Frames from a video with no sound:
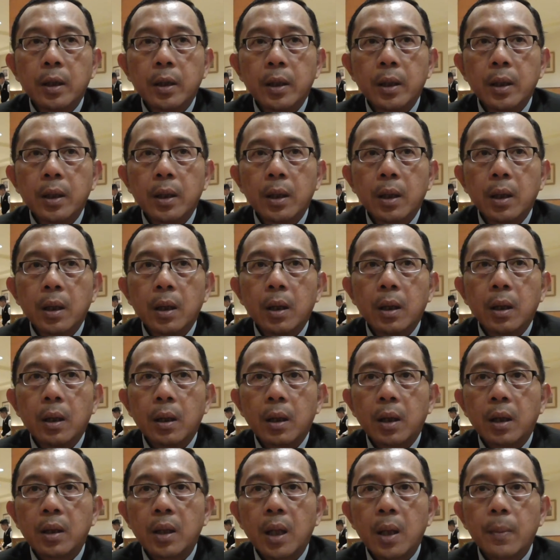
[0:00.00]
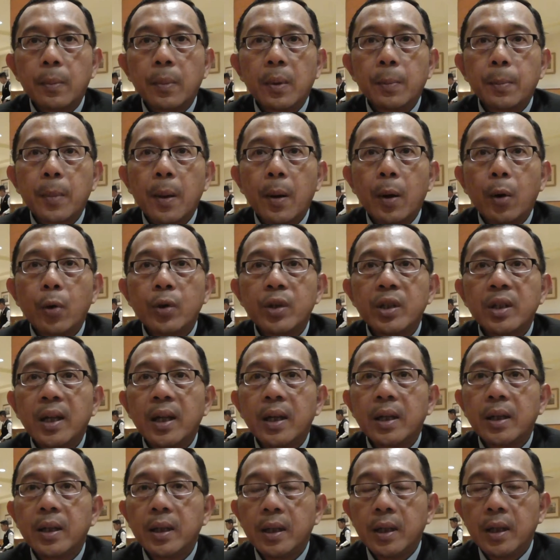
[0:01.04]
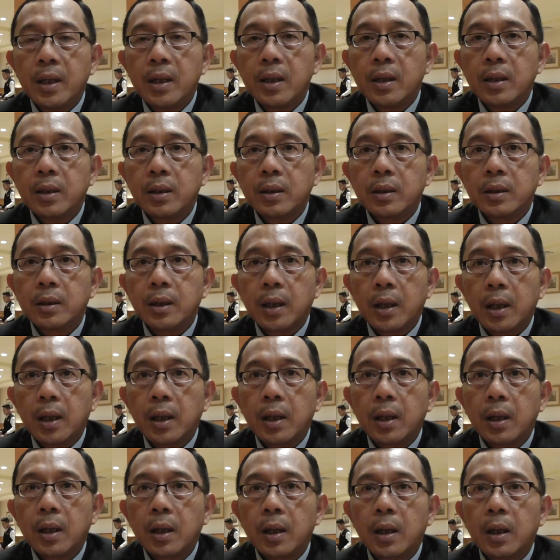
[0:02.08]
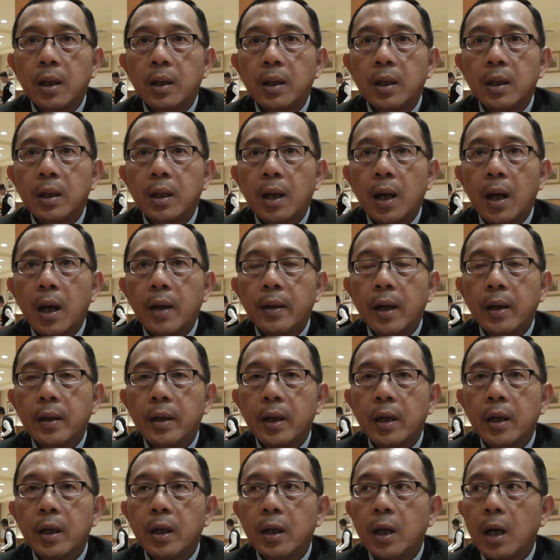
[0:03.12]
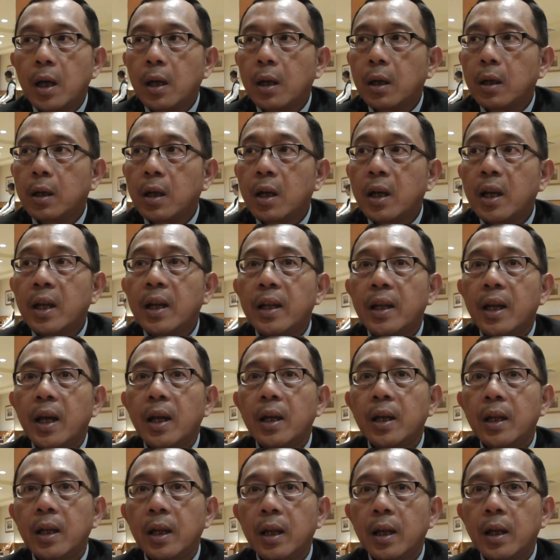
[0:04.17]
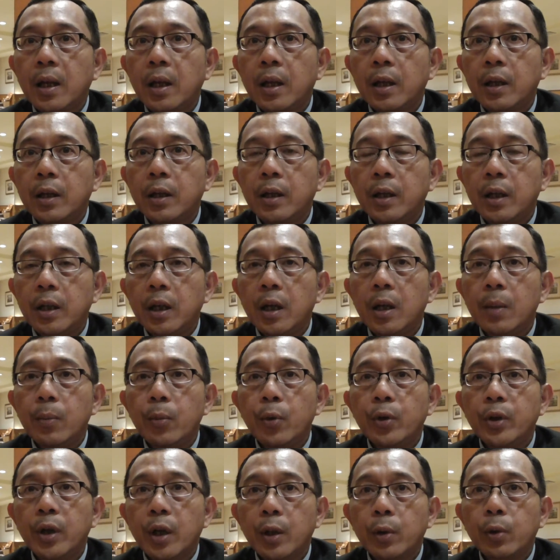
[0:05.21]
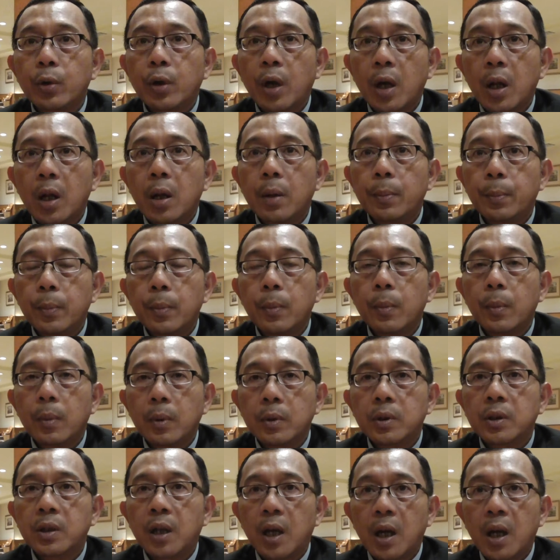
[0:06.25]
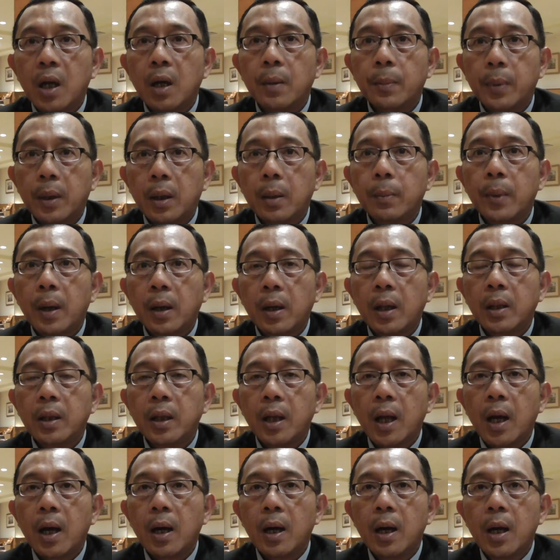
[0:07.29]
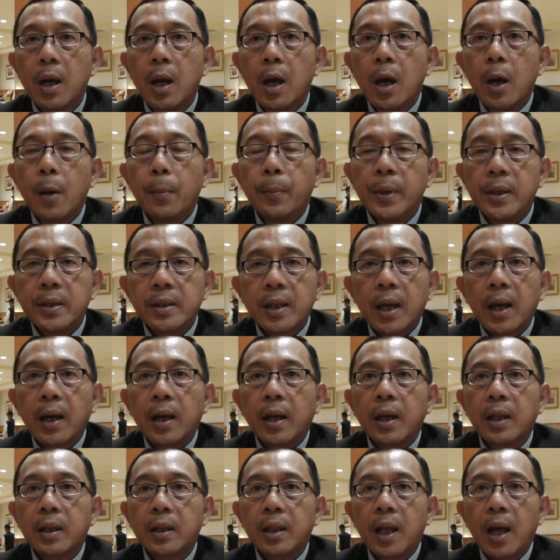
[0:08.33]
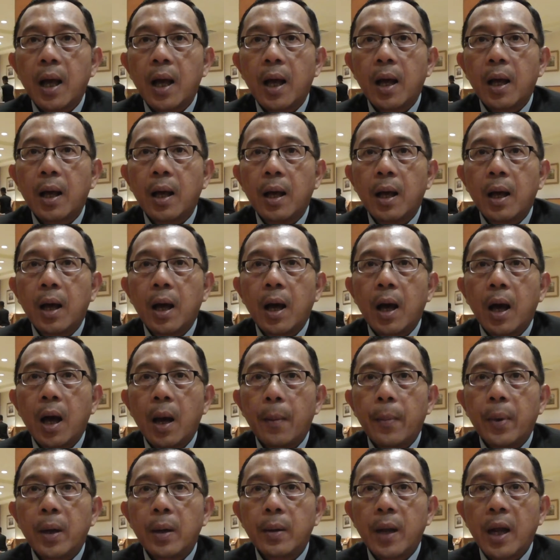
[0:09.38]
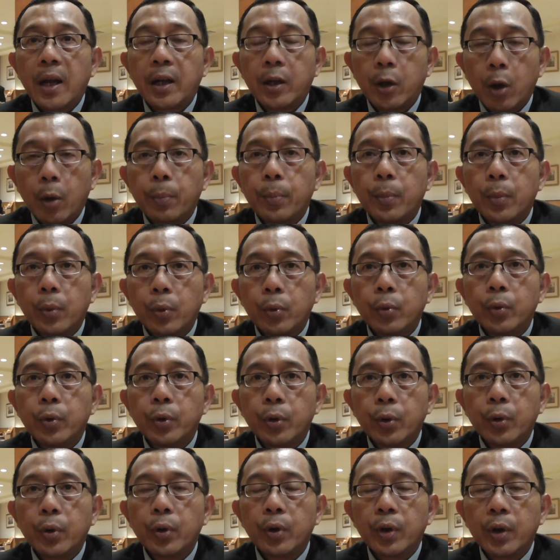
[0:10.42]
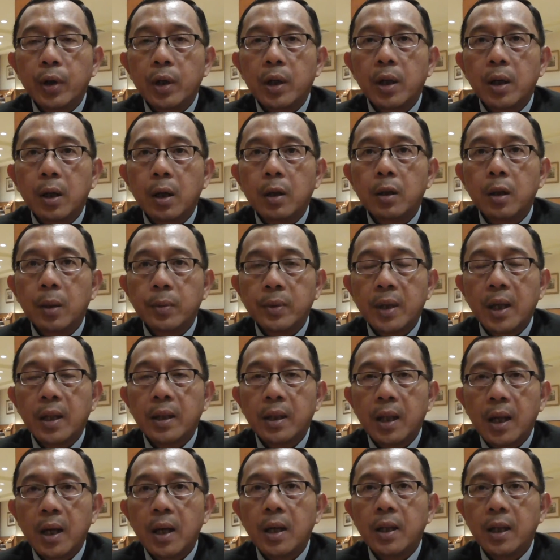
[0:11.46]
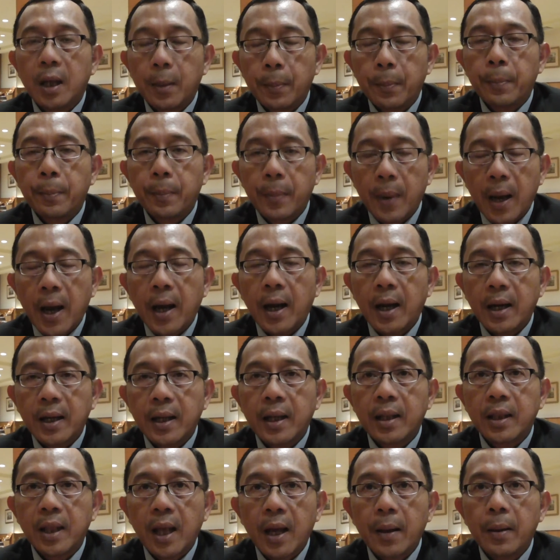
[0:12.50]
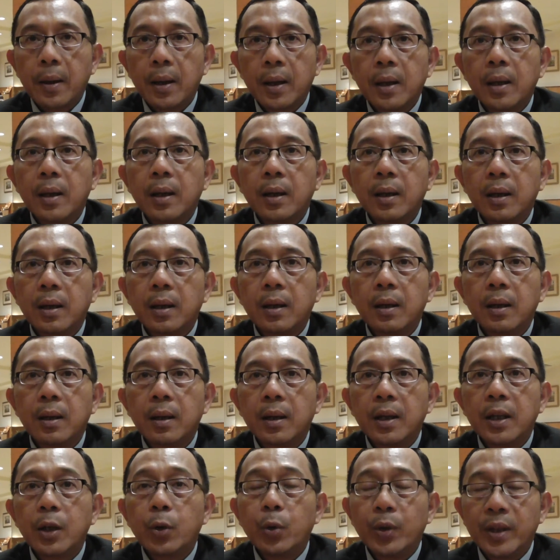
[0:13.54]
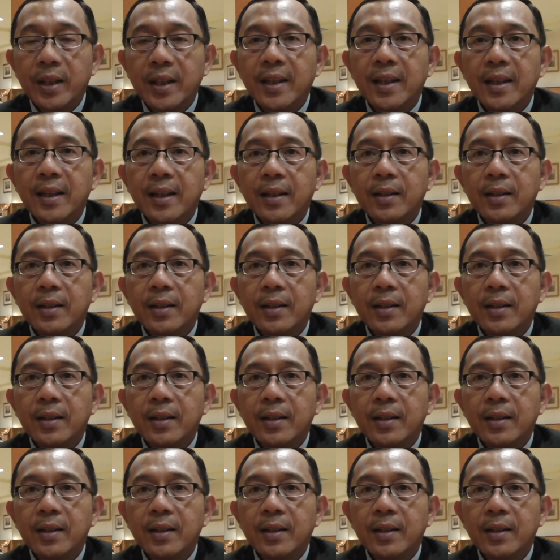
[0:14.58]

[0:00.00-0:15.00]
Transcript: Jadi uh, kita membangun sinergi, jadi Ketika adik-adik ini kan kekinian nih di ilmunya itu kan sekarang berkembang nanti yang bisa kita yang adopt untuk ke Tetanta ya akan kita uh, ikuti.